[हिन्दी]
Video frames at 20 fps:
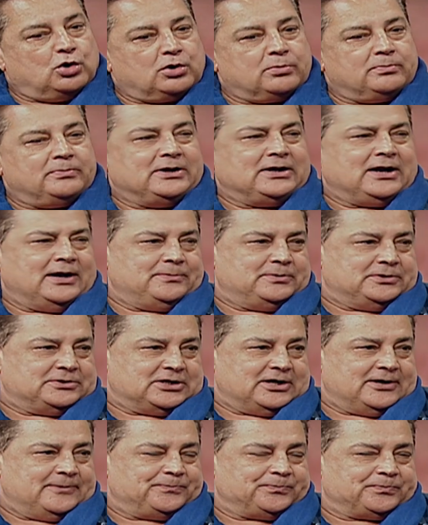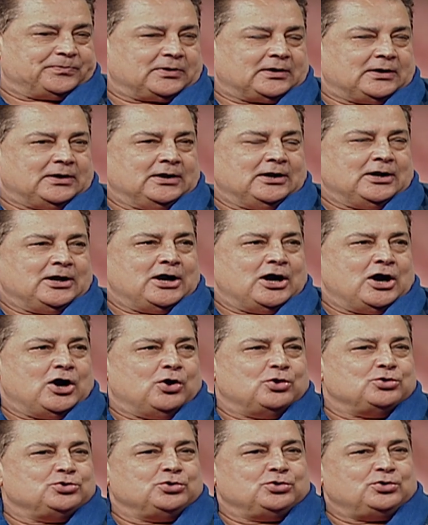दौर मेरा भी था
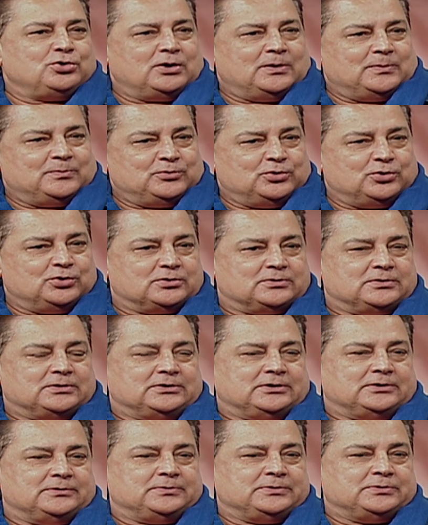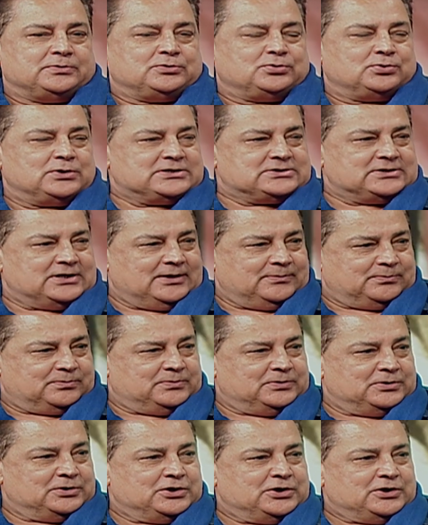और उन दोनों हम लोग थोड़ा सा
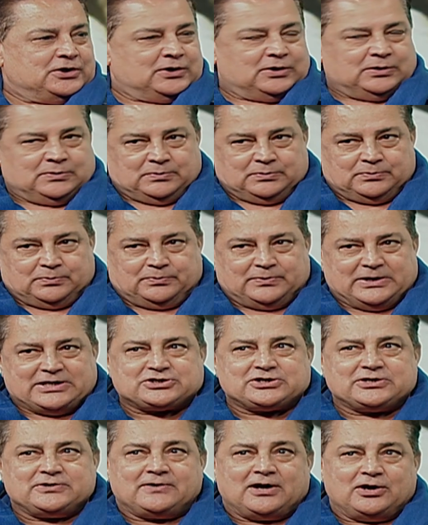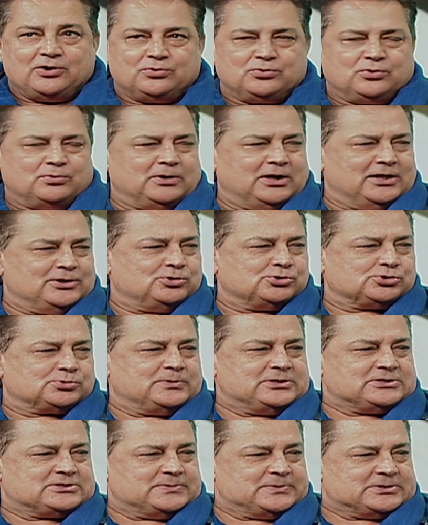पैसे वालों को बड़ा
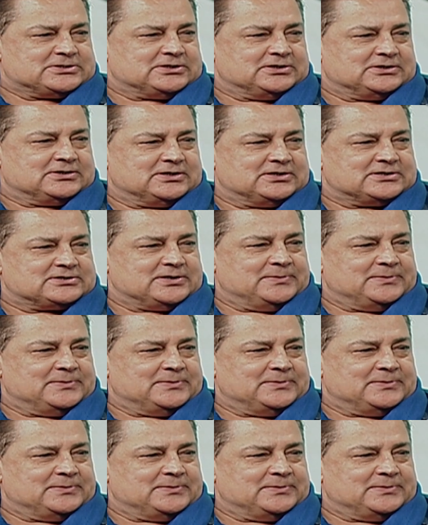दुश्मन समझते थे कि